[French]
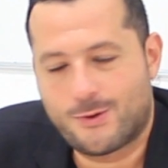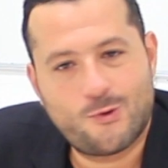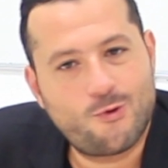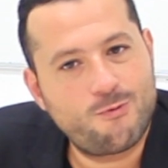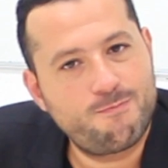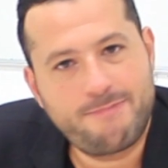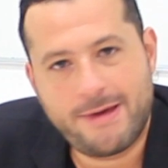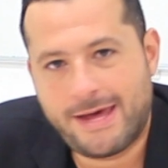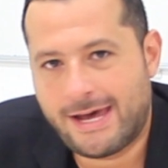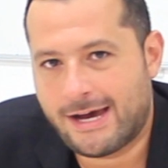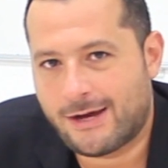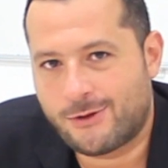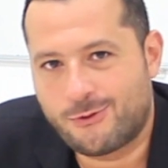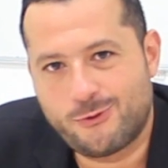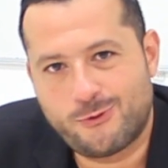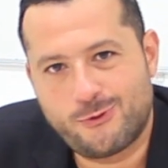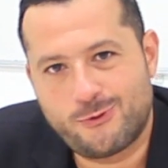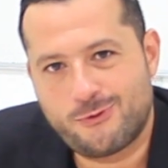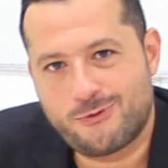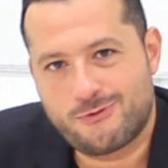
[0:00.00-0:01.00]
on perd
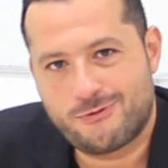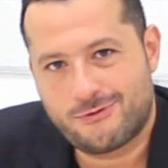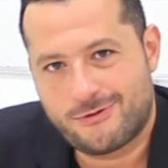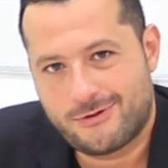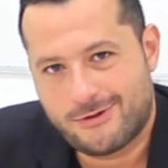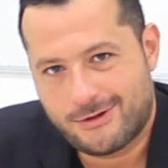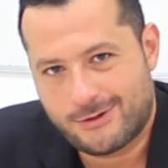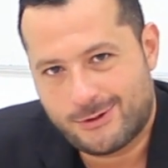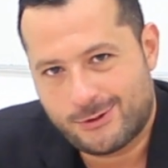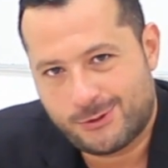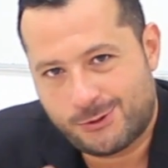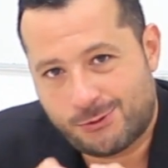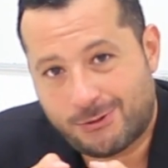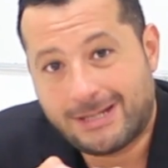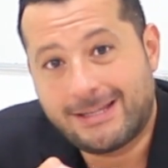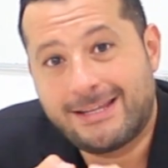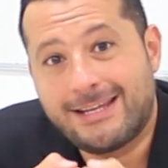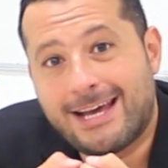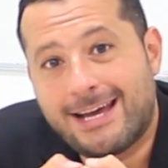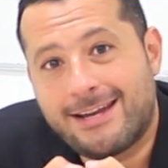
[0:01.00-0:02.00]
de son
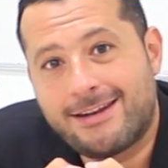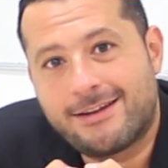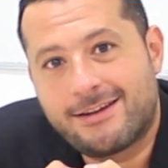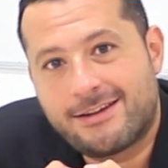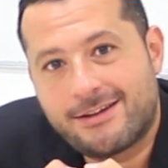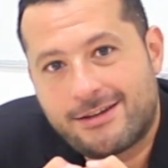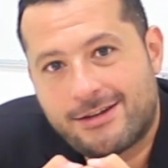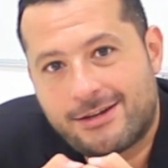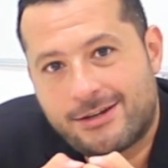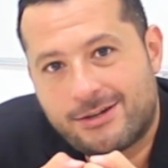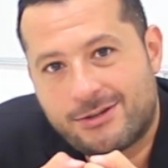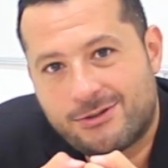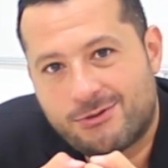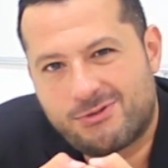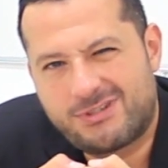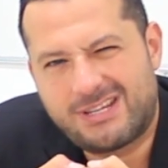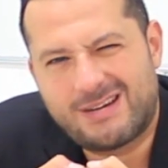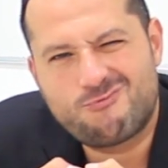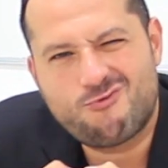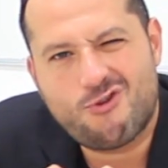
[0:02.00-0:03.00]
ADN, de
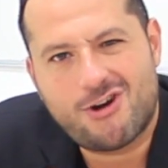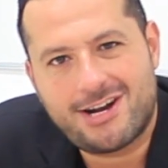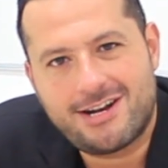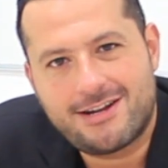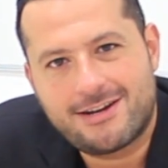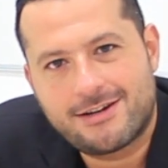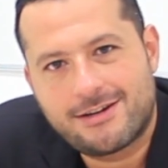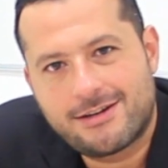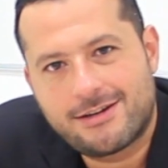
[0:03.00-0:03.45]
sa moelle.